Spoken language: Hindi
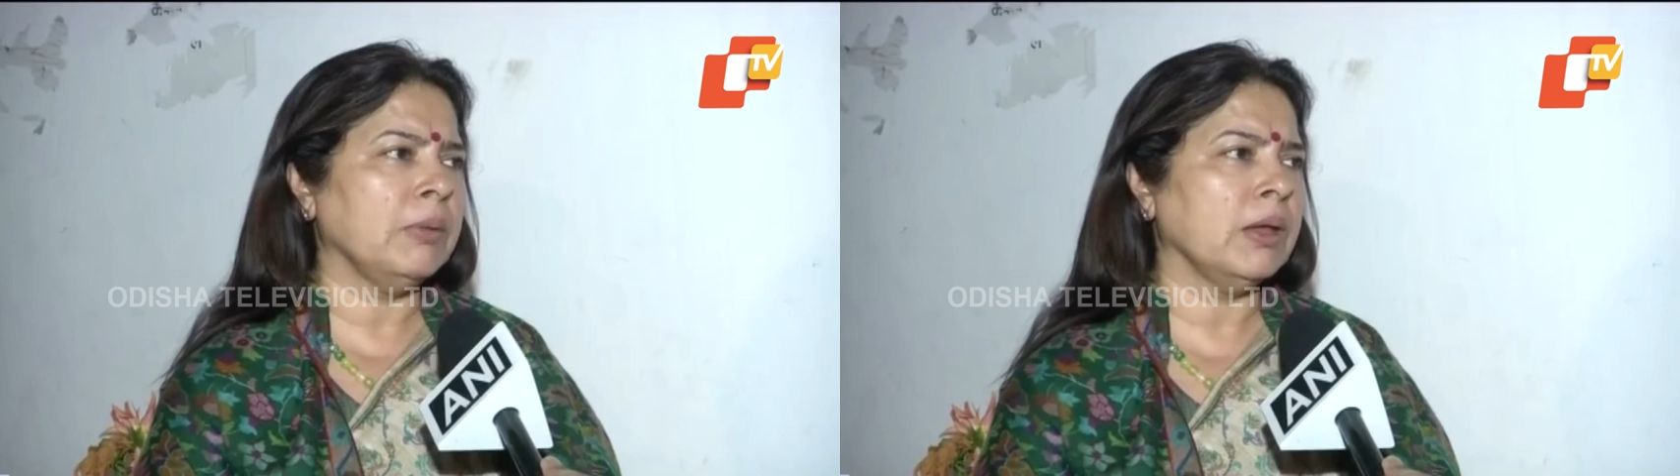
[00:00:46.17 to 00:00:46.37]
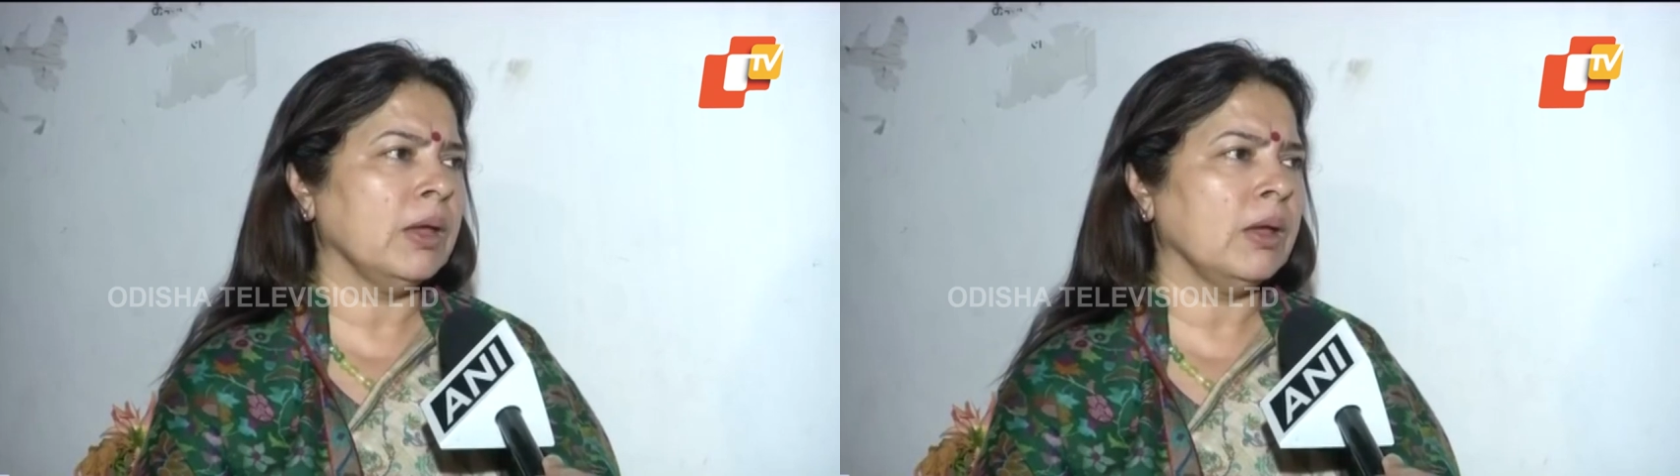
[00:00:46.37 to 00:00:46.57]

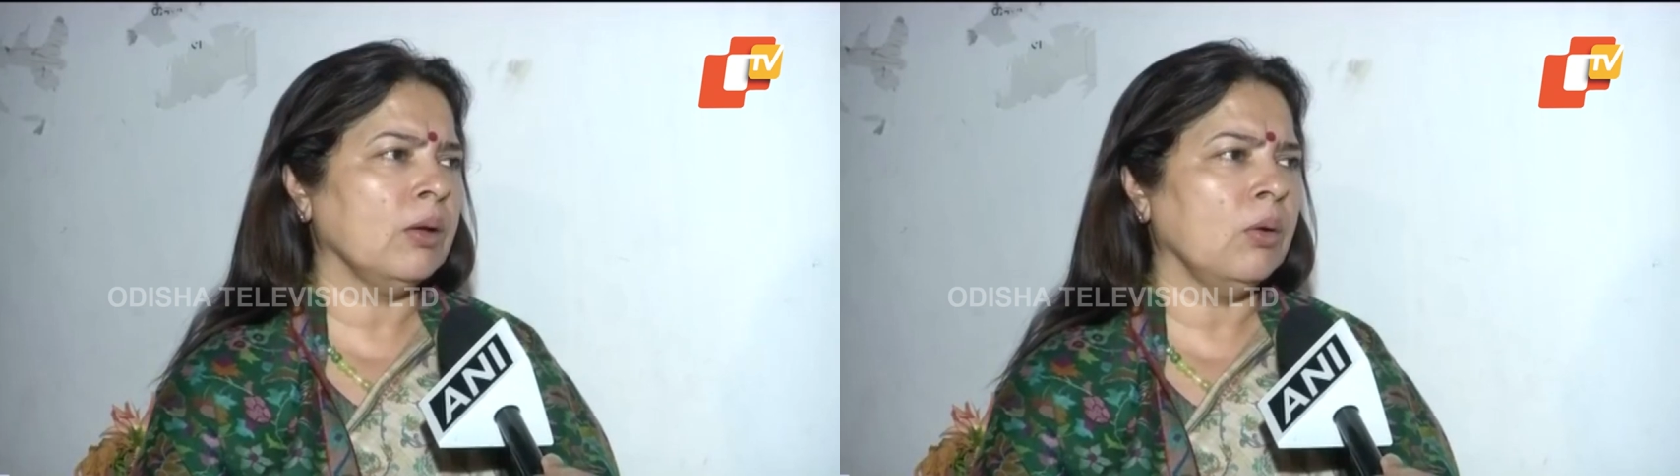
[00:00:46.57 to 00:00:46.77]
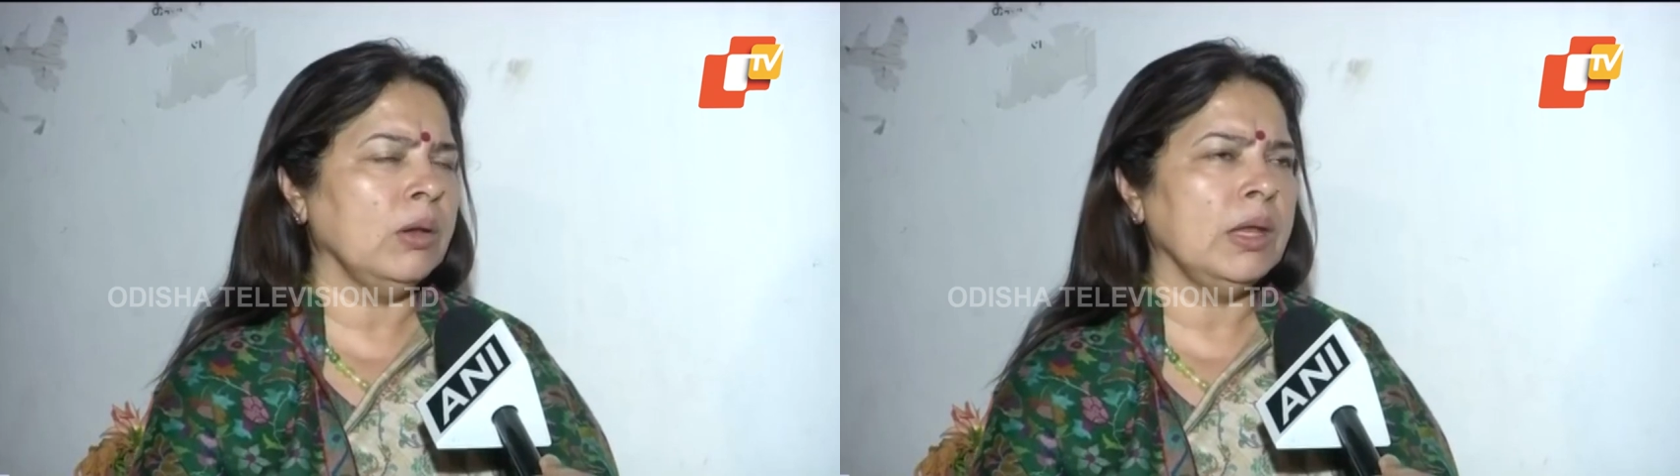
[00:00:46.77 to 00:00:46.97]

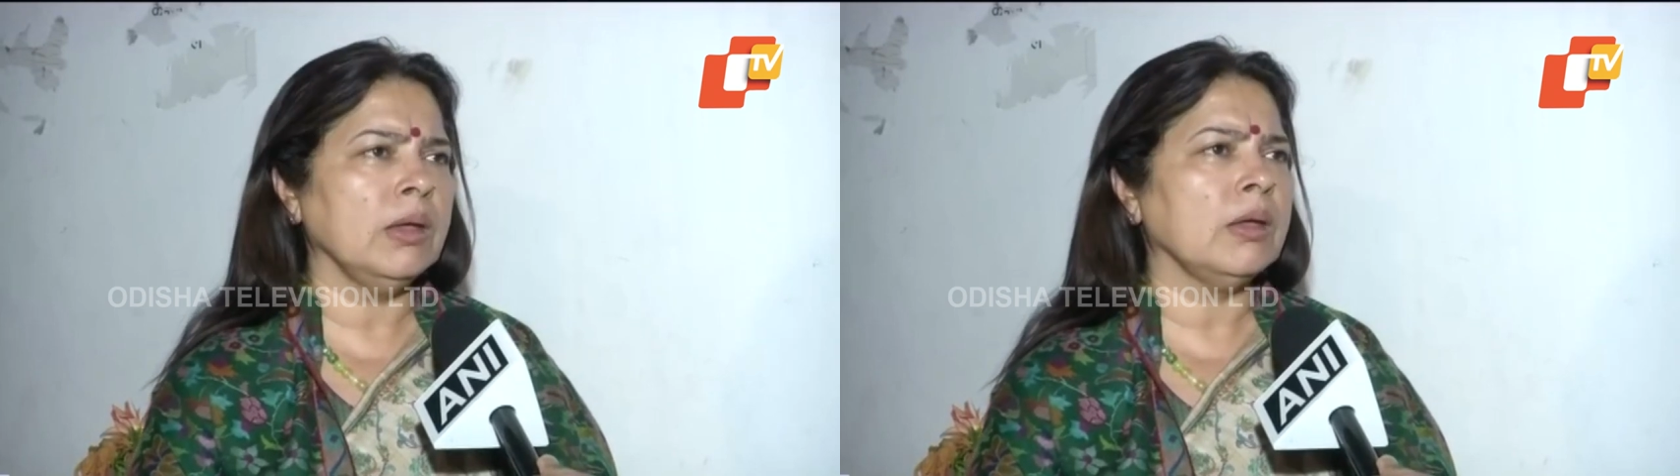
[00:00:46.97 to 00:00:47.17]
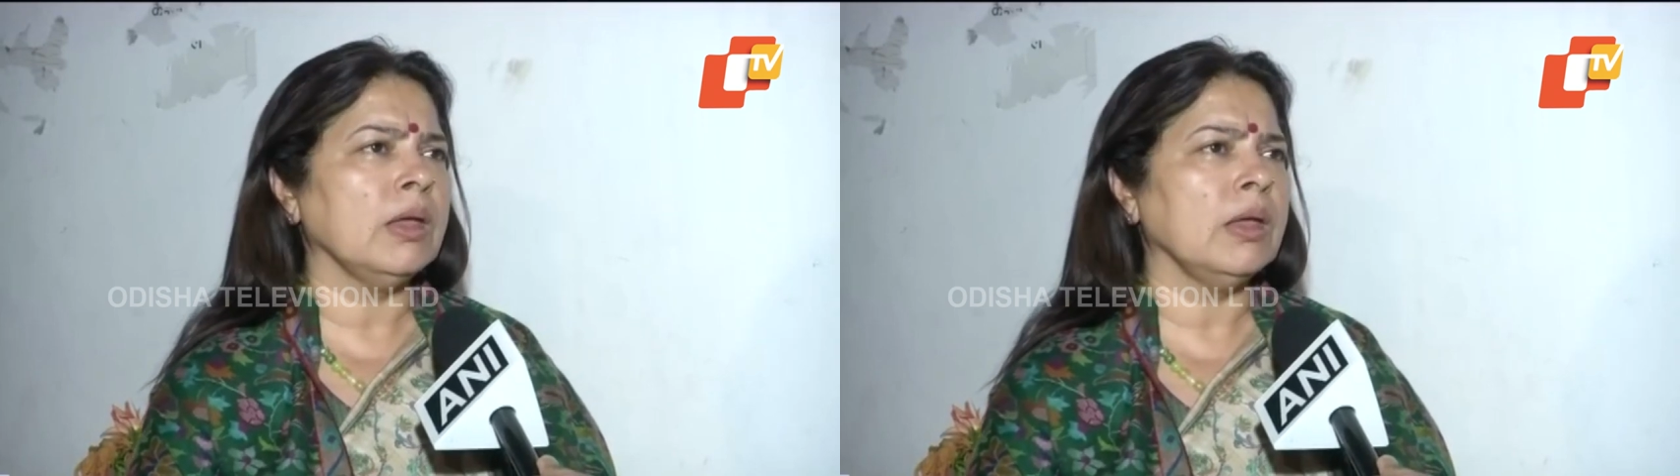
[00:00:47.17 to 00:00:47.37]
में
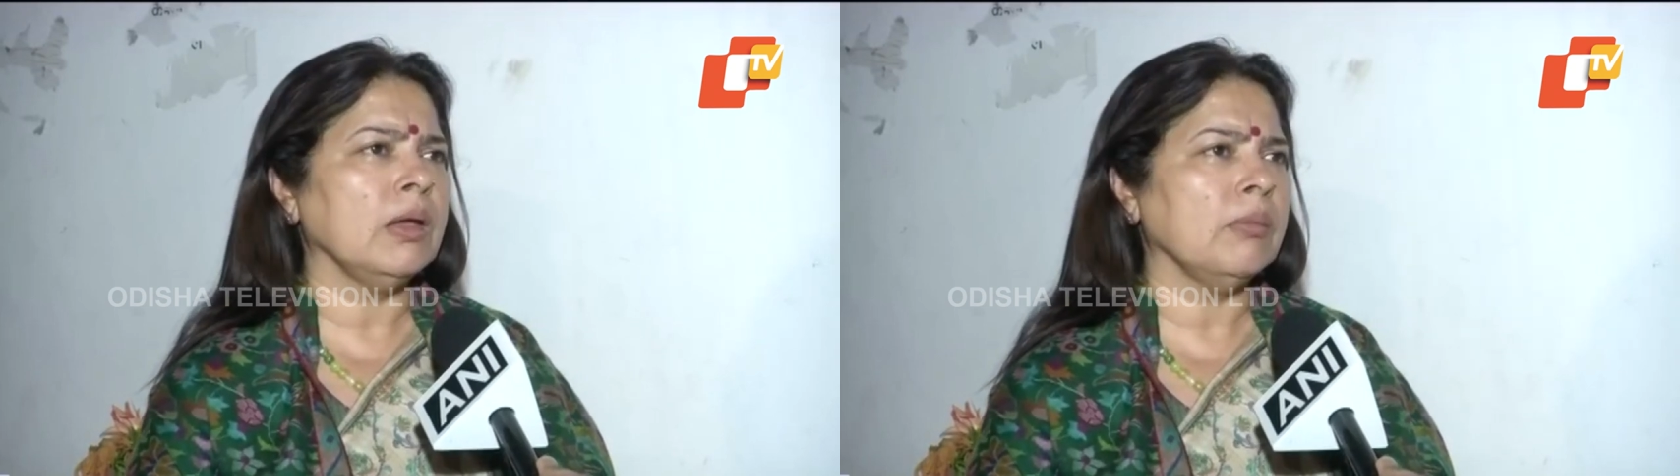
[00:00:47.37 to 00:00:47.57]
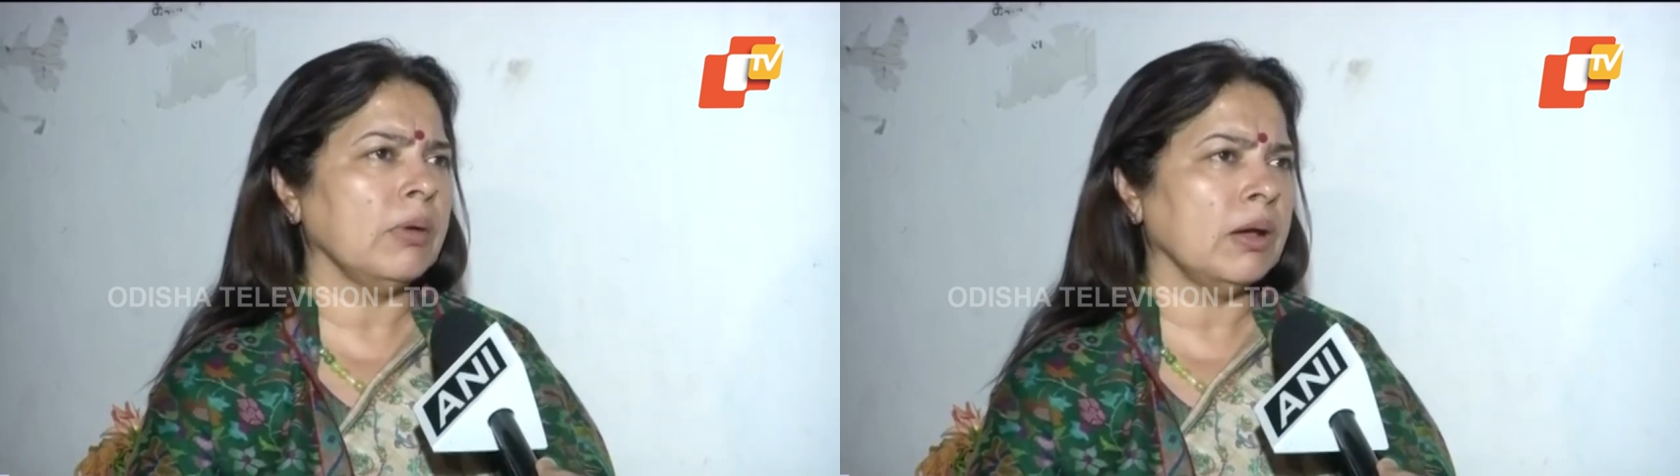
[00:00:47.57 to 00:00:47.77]
गोली की